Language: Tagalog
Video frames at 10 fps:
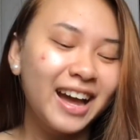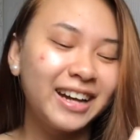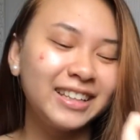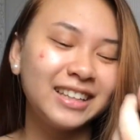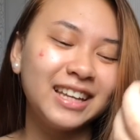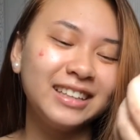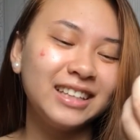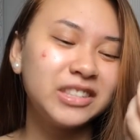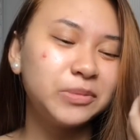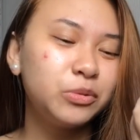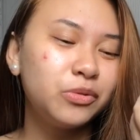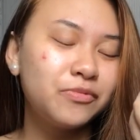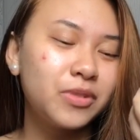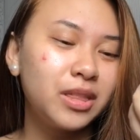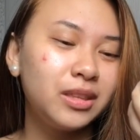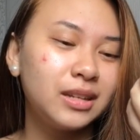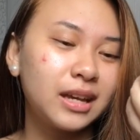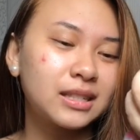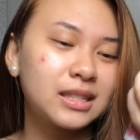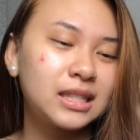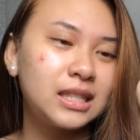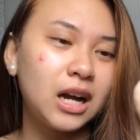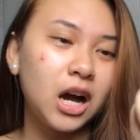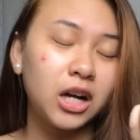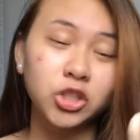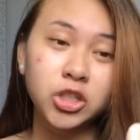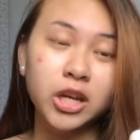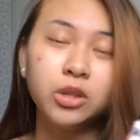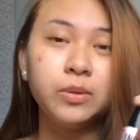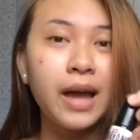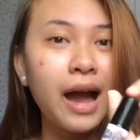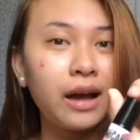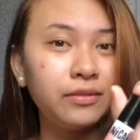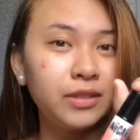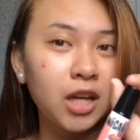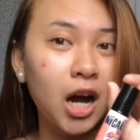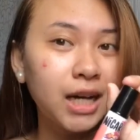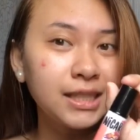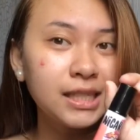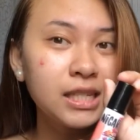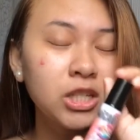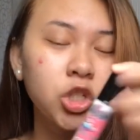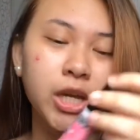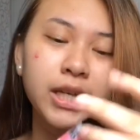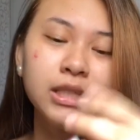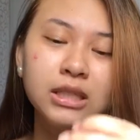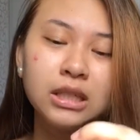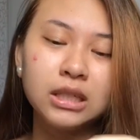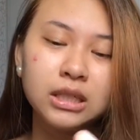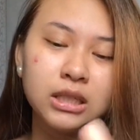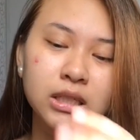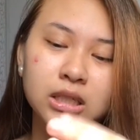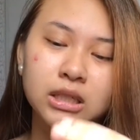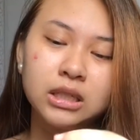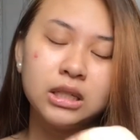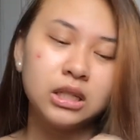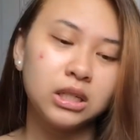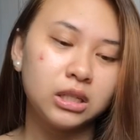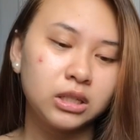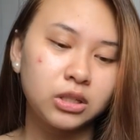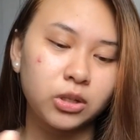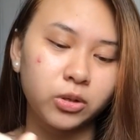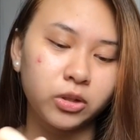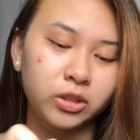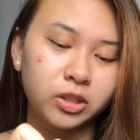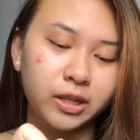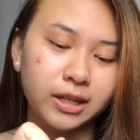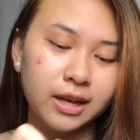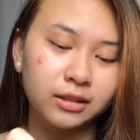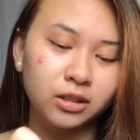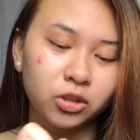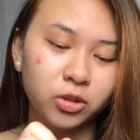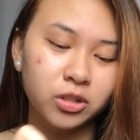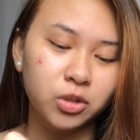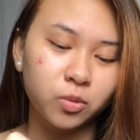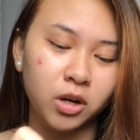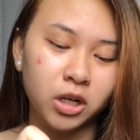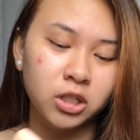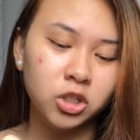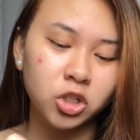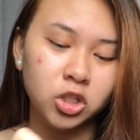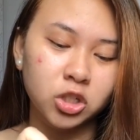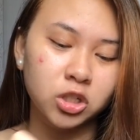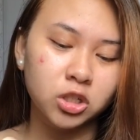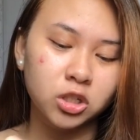Alright, and let's move with the next uh, shade. We have the Hottie shade. So, try natin tong swatch.